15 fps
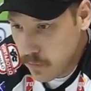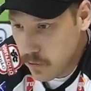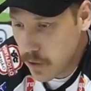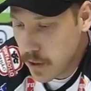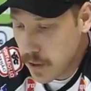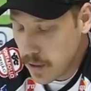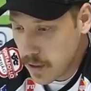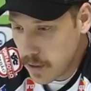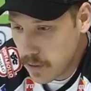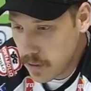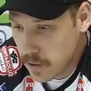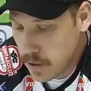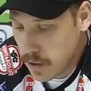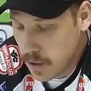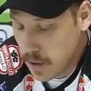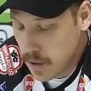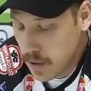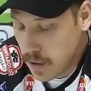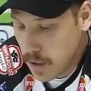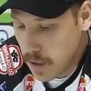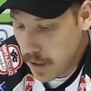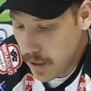foi ali
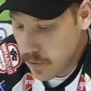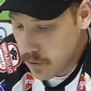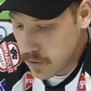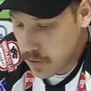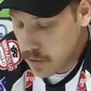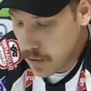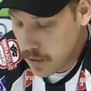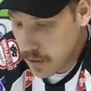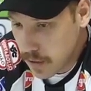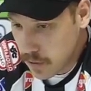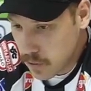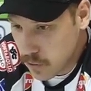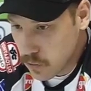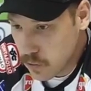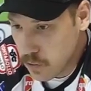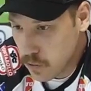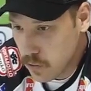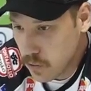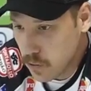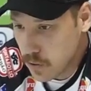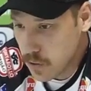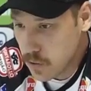né, contra Santa
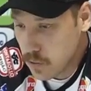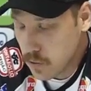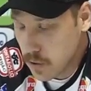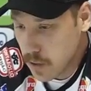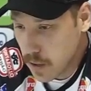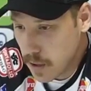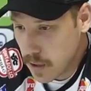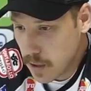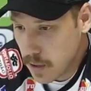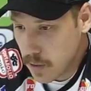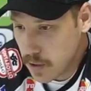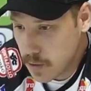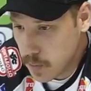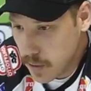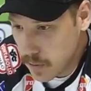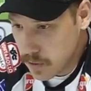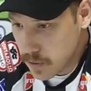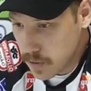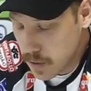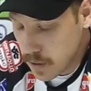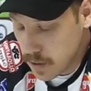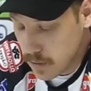Cruz, contra o Espírito
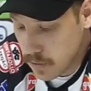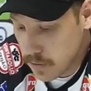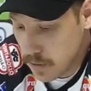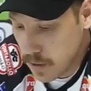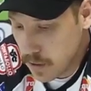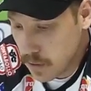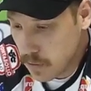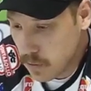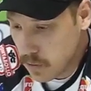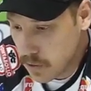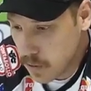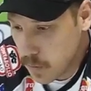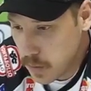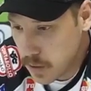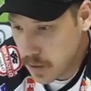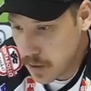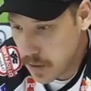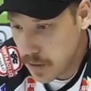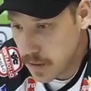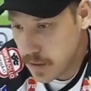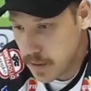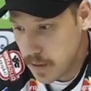Santo, né, gols
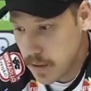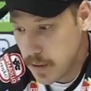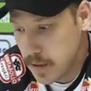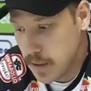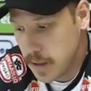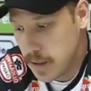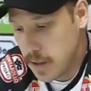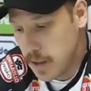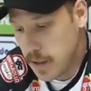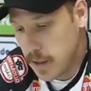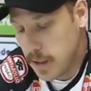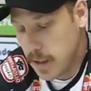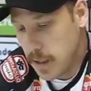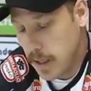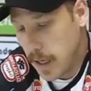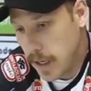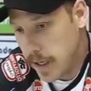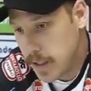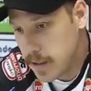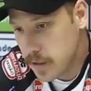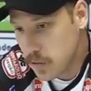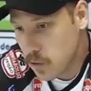importantes e, e
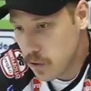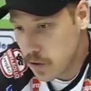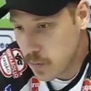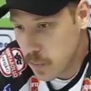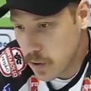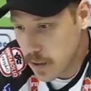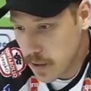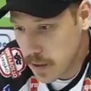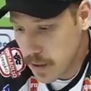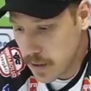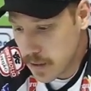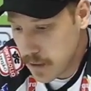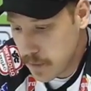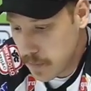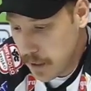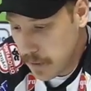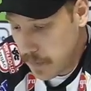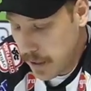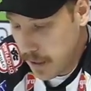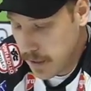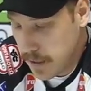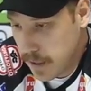além desses gols importantes, a minha
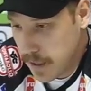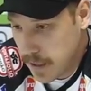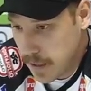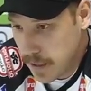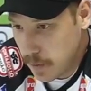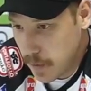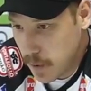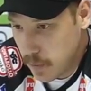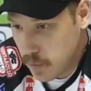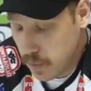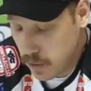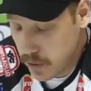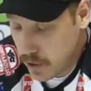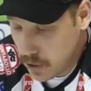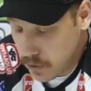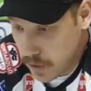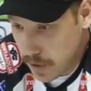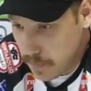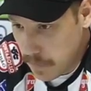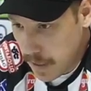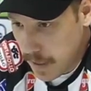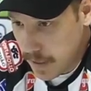meta é também poder
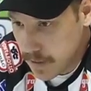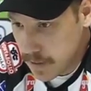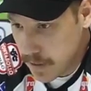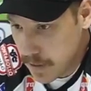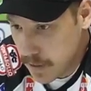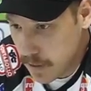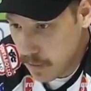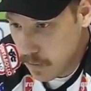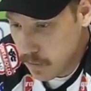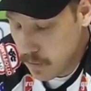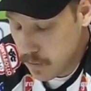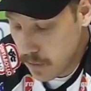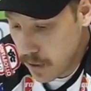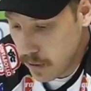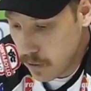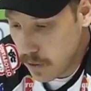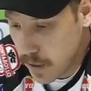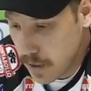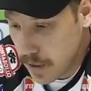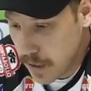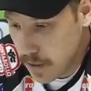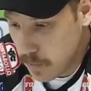jogar mais, né, ter uma
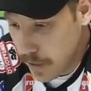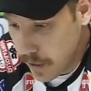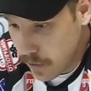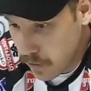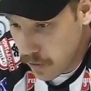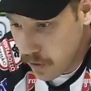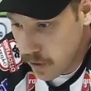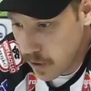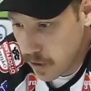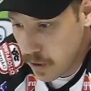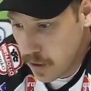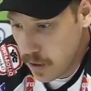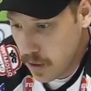regularidade maior,